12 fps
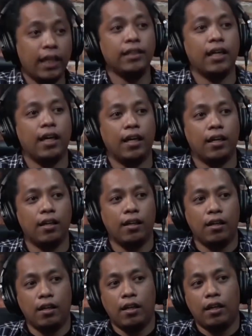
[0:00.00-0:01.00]
aja.
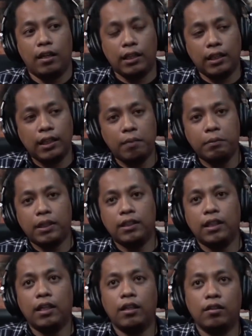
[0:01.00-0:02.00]
Ketika
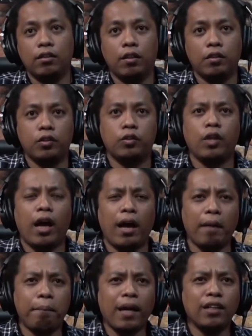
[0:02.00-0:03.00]
misalnya
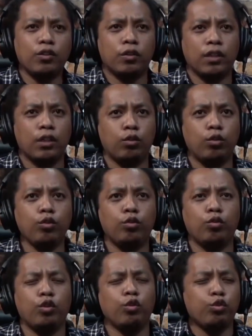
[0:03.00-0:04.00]
apakah jokes itu
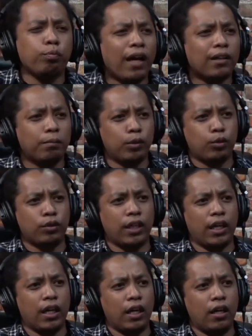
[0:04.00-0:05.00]
lucu? Lucu banget menurut
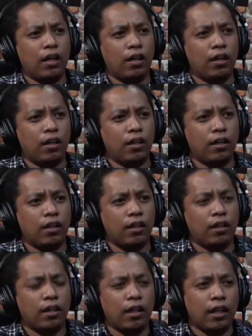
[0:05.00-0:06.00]
saya.
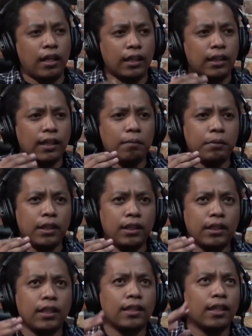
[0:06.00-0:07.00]
Ketika
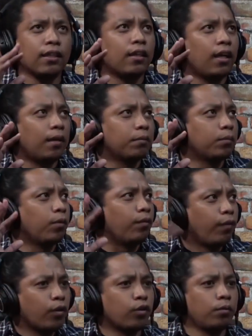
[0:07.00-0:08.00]
misalnya saya datang ke dalam
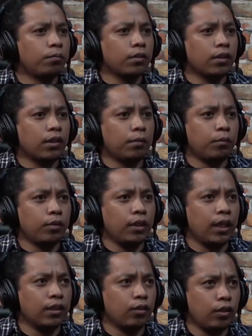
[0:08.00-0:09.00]
sebuah forum,
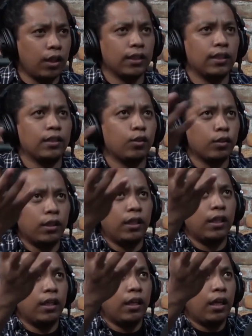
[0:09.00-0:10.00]
kemudian saudaranya saya
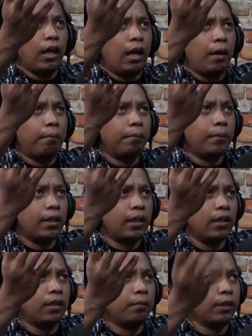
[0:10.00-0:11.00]
Coki
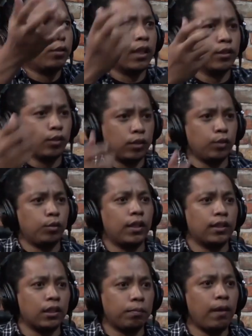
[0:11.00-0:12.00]
memajukan jokes itu
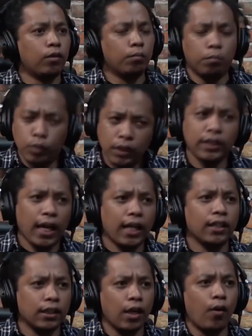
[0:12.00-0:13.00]
di atas panggung, mungkin saya
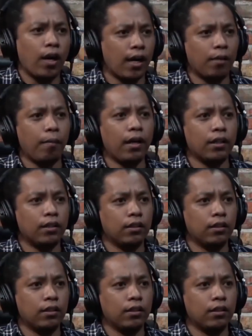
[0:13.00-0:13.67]
akan ketawa ngakak banget.